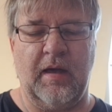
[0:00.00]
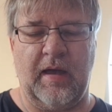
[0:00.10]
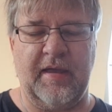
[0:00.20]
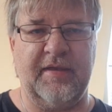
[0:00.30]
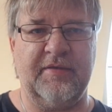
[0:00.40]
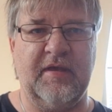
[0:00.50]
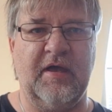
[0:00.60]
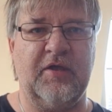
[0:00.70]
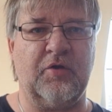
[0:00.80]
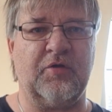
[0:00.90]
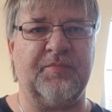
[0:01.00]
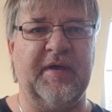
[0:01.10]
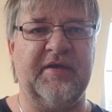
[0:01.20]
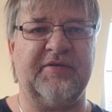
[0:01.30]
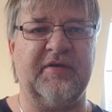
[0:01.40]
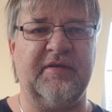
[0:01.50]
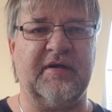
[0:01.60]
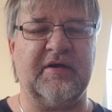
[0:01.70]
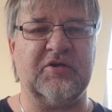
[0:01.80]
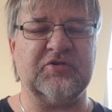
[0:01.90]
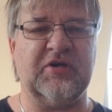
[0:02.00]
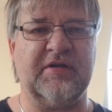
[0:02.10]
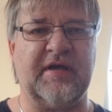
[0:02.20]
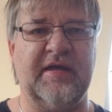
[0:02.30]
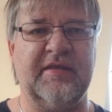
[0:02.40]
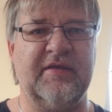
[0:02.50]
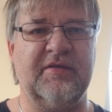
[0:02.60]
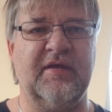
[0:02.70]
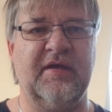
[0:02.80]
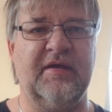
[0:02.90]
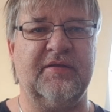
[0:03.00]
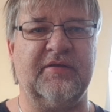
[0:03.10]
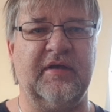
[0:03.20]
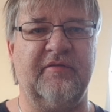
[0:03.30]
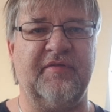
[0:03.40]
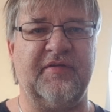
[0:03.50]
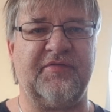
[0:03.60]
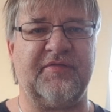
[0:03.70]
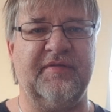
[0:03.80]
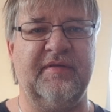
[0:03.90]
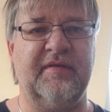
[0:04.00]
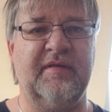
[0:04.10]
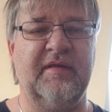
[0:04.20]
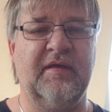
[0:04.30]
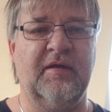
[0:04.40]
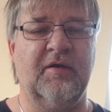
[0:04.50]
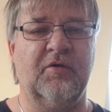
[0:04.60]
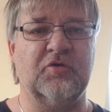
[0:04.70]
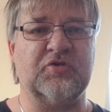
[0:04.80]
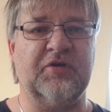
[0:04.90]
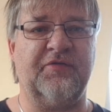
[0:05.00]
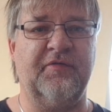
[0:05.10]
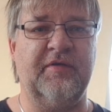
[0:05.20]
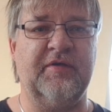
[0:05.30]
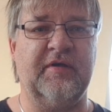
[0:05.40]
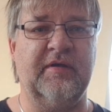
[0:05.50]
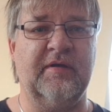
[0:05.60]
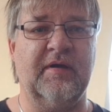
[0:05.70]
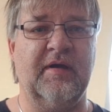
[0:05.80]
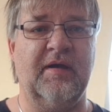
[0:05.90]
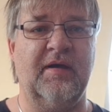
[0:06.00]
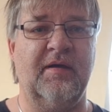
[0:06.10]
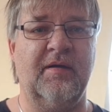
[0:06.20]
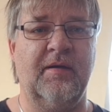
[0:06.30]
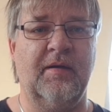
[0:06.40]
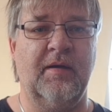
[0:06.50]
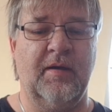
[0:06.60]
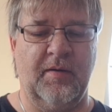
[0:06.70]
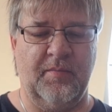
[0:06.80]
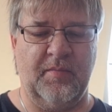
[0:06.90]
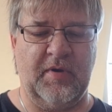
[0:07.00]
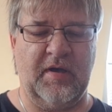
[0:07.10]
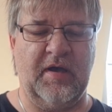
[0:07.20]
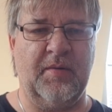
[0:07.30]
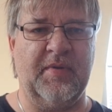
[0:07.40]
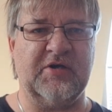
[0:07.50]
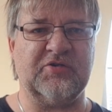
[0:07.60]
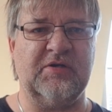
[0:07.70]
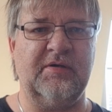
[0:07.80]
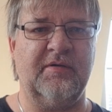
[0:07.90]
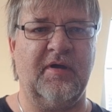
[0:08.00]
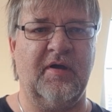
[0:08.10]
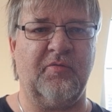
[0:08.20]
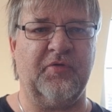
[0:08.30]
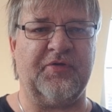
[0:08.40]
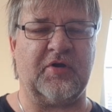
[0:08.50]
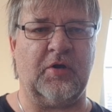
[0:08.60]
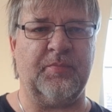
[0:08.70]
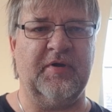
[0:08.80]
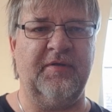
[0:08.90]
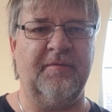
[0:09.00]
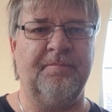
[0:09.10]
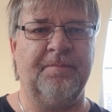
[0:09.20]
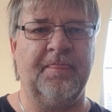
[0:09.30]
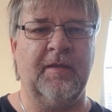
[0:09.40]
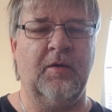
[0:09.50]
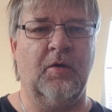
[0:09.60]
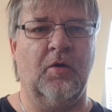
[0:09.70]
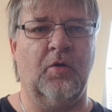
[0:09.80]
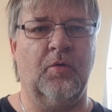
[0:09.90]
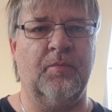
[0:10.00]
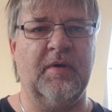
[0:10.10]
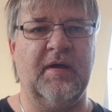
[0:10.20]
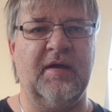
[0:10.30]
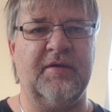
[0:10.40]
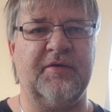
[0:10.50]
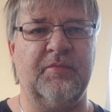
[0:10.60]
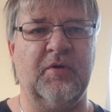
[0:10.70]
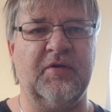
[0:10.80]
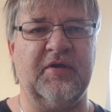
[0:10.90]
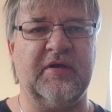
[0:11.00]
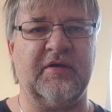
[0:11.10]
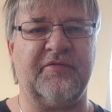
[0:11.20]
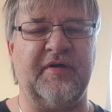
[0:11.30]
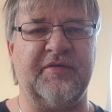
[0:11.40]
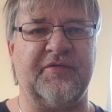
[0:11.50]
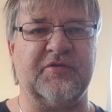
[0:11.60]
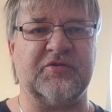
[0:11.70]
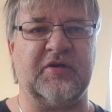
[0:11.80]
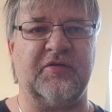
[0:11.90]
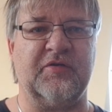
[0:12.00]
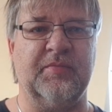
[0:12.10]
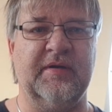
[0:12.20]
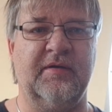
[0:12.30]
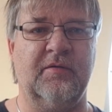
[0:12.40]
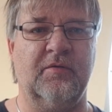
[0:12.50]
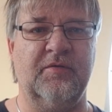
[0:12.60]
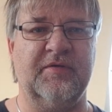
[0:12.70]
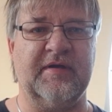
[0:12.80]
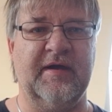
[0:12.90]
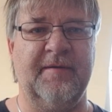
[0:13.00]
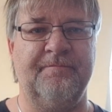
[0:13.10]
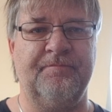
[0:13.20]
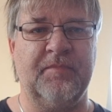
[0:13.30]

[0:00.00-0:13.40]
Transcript: ein äh, junges Mädchen engagiert einen äh, trinkfesten und schießwürdigen äh, äh, Marshall, äh, Rooster Cockburn, um äh, den Mörder ihres Vaters zur Strecke zu bringen. Und äh,